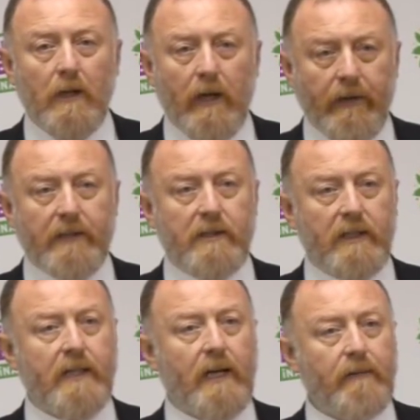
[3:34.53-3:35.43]
Evet
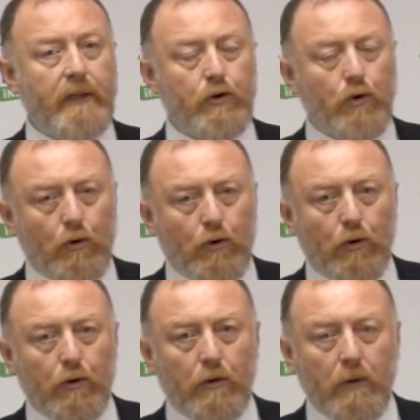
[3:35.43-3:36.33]
cezaevleri çok
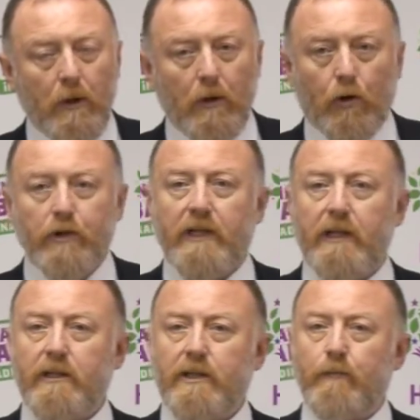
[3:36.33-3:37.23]
dolu.
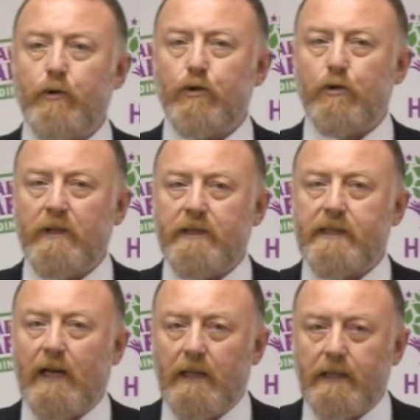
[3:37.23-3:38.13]
Oradaki yaşam koşulları
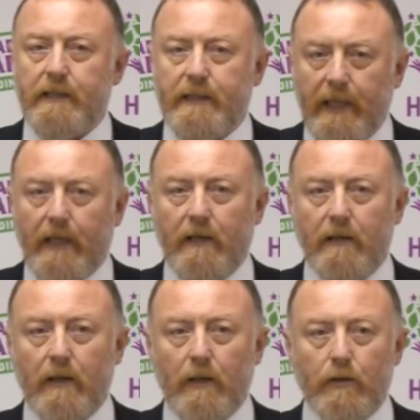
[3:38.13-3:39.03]
sağlıklı değil.